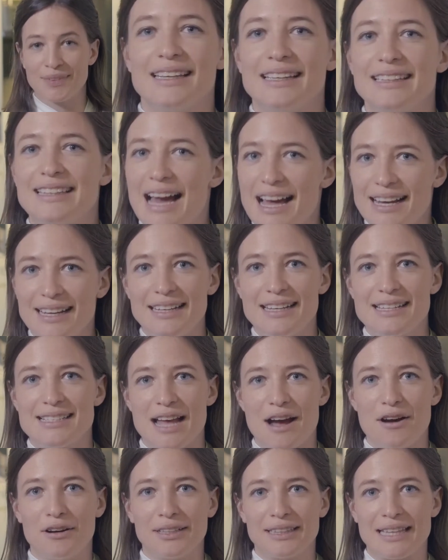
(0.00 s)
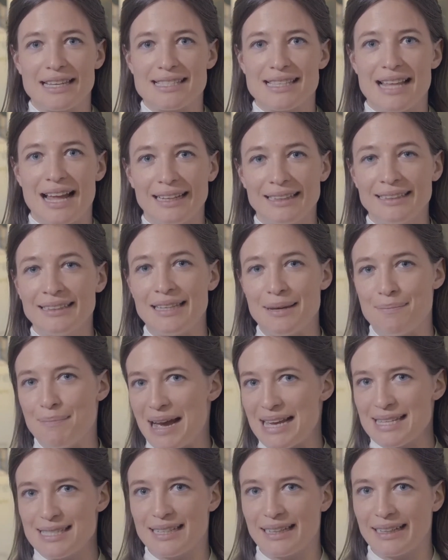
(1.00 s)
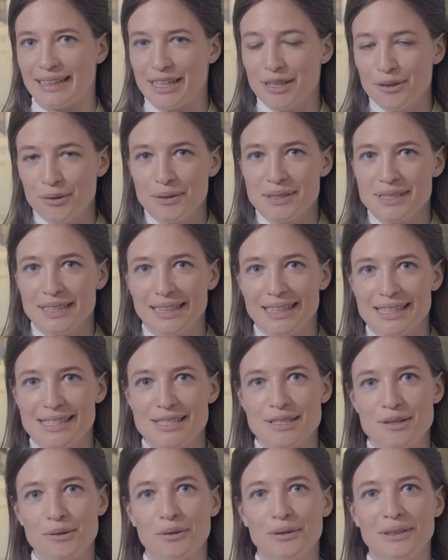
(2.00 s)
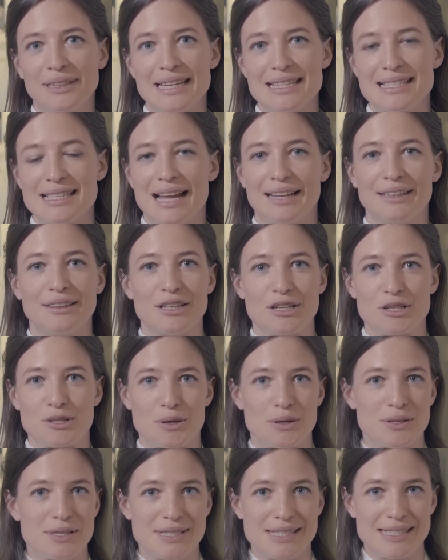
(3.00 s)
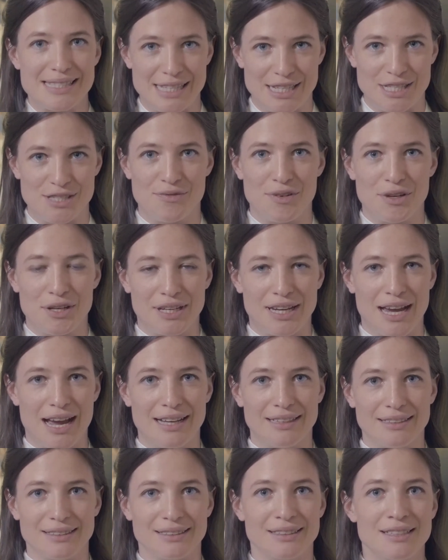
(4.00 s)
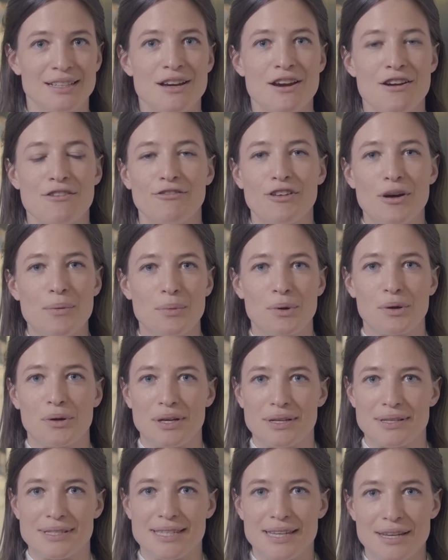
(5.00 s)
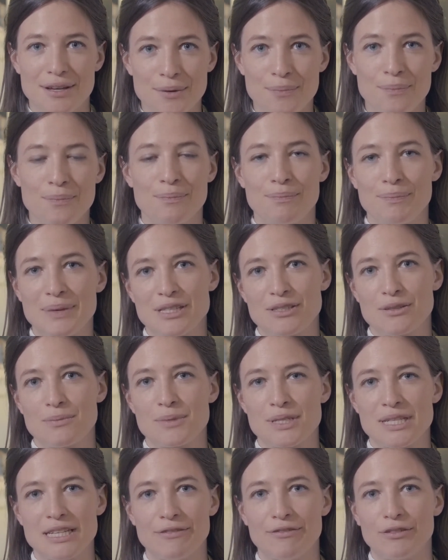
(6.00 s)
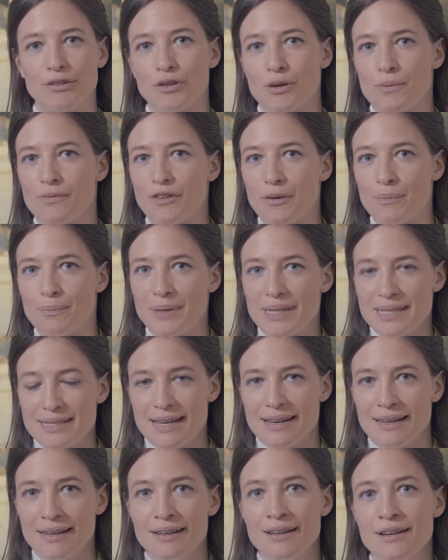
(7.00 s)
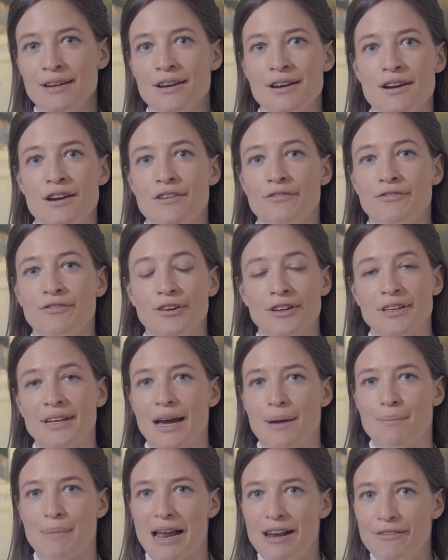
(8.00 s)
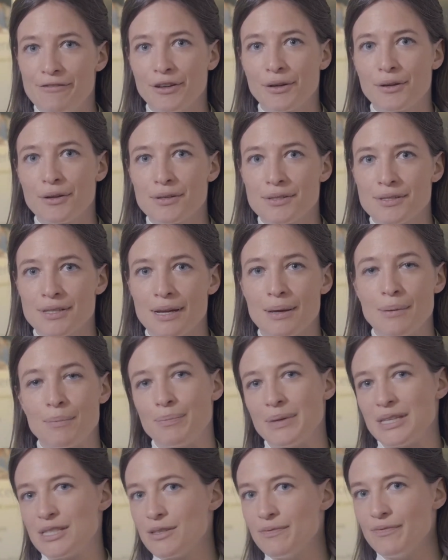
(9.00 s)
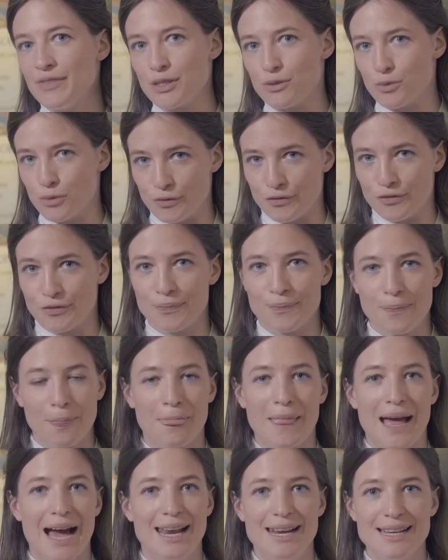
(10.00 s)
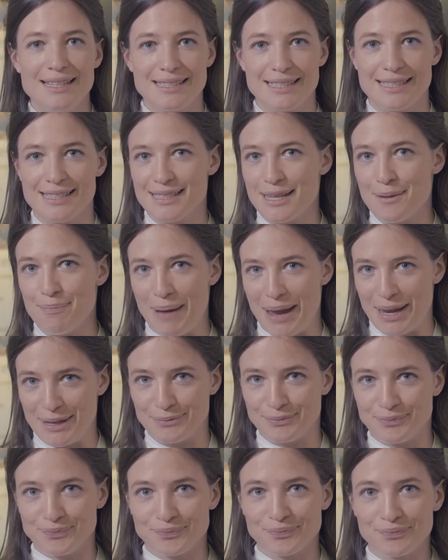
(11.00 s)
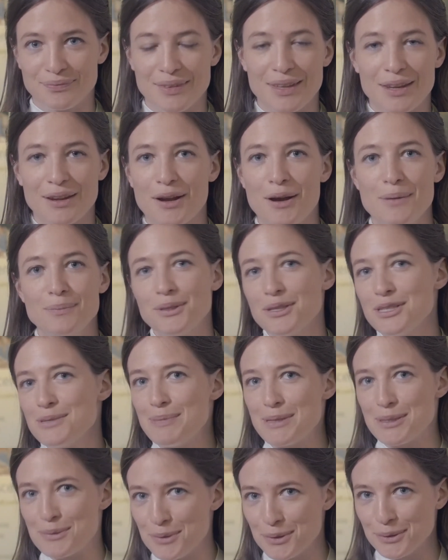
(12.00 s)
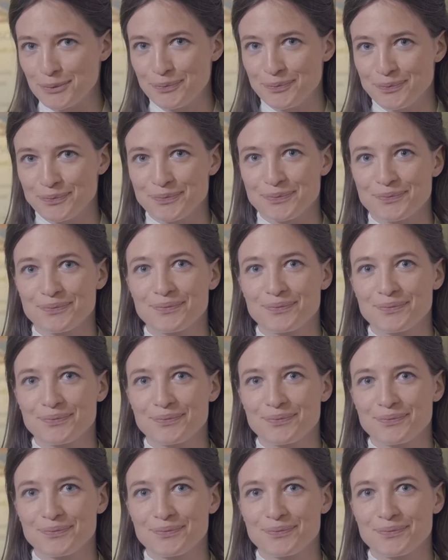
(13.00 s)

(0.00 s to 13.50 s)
Italien ist auch das Land der meisten Regierungskrisen und das Land der schönsten Sehenswürdigkeiten. Vom Kolosseum bis zum schiefen Turm von Pisa, von der Amalfiküste bis zum Vesuv. Alles ist dabei. Kommt uns besuchen!